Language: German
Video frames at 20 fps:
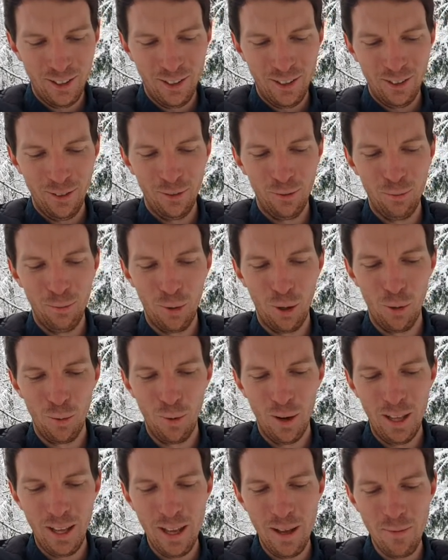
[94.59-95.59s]
und
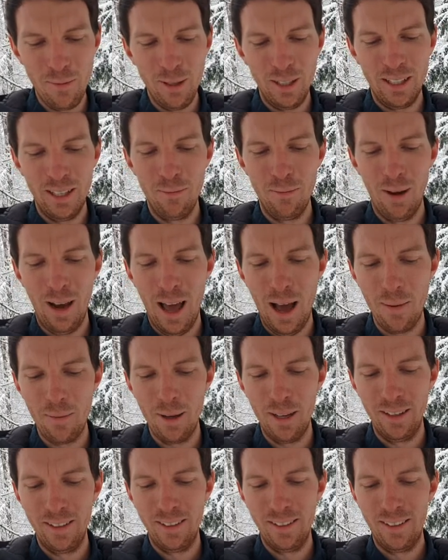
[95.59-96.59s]
Probleme in deinem
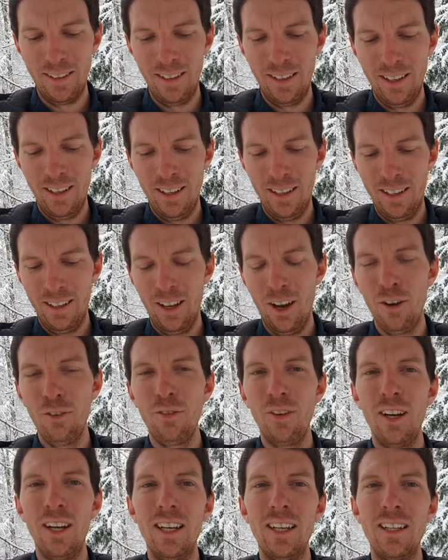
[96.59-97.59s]
Leben, ja
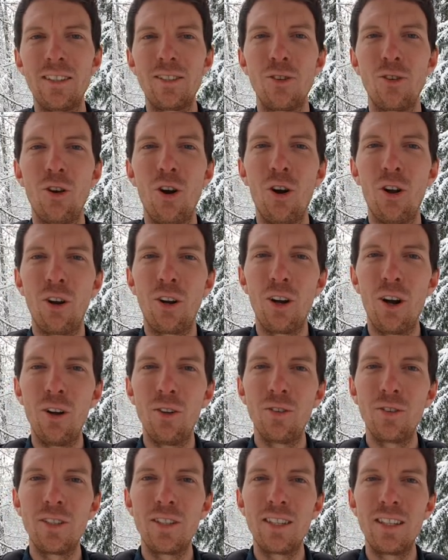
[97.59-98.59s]
vielleicht sogar
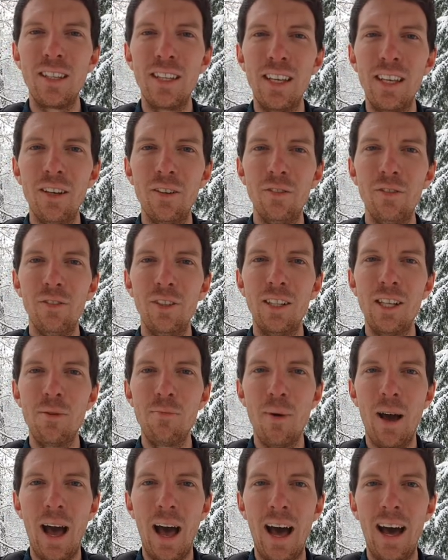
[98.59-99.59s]
ganz tief in
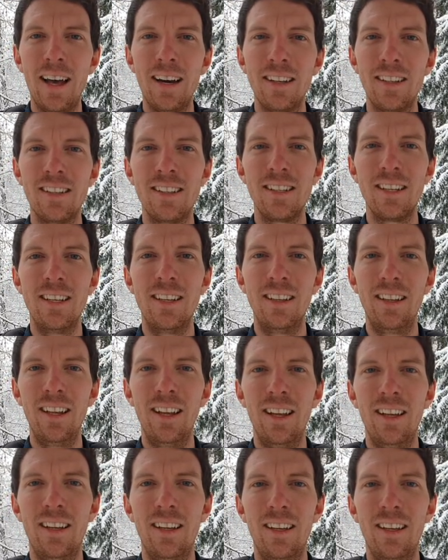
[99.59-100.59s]
deinem Herz
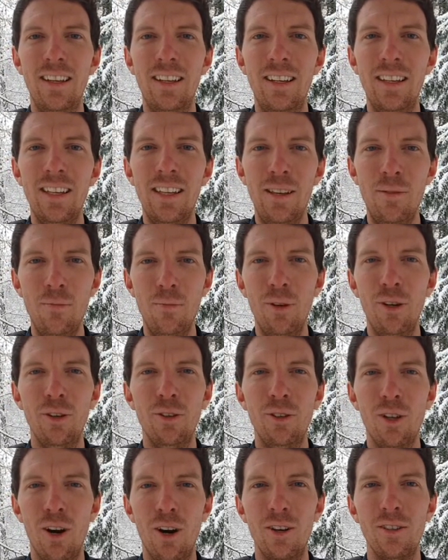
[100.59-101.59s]
innen, immer noch
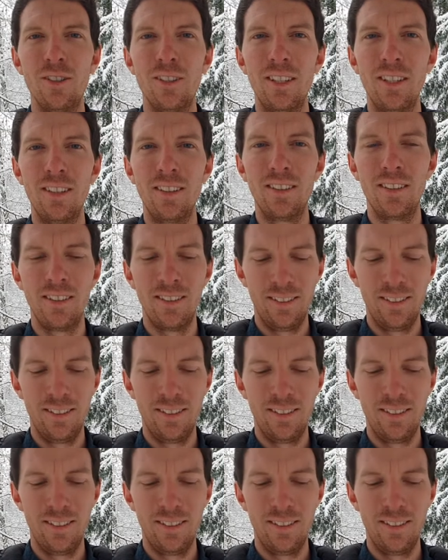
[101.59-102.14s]
da sind.